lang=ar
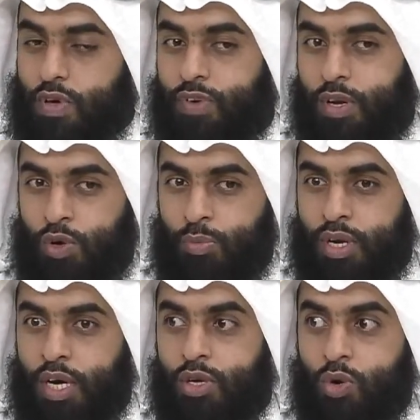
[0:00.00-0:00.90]
ففي
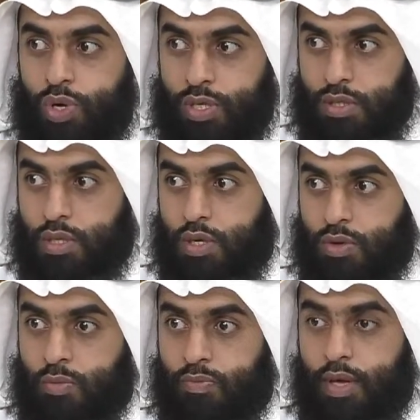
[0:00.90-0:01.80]
العمر هذا كويس
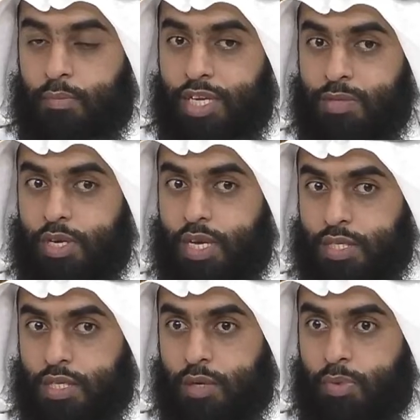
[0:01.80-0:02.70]
تذكيره بالنسبه
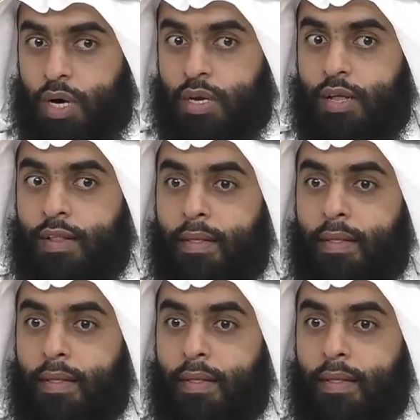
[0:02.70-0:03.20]
للناس الكبار